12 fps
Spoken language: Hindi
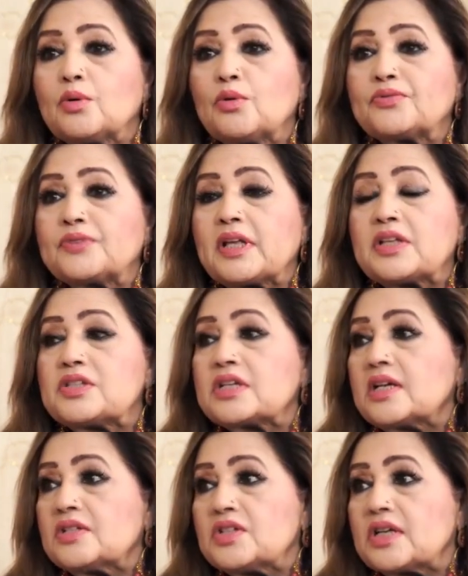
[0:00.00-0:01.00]
कोफ्ते
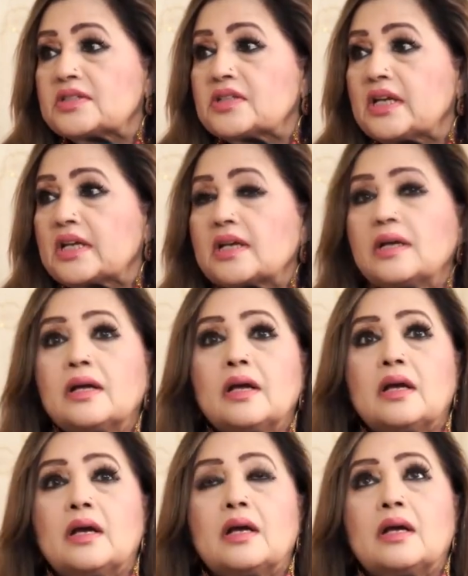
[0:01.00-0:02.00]
चिकन शैशलिक
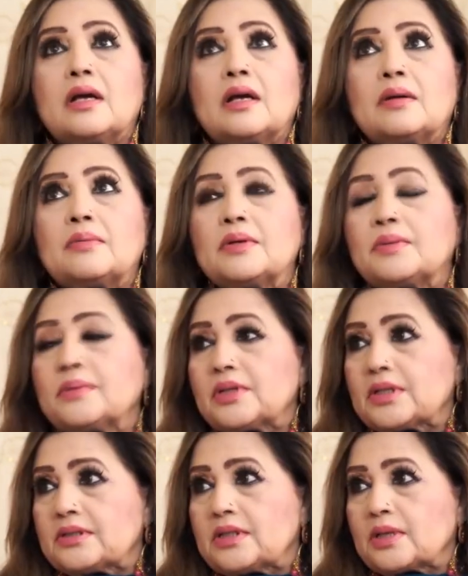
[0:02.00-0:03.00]

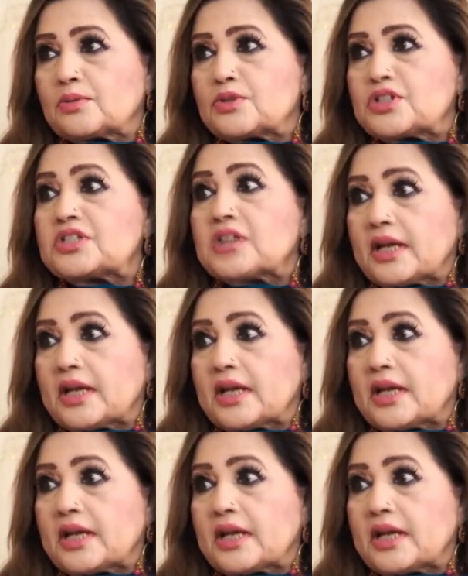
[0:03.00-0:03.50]
ये कुछ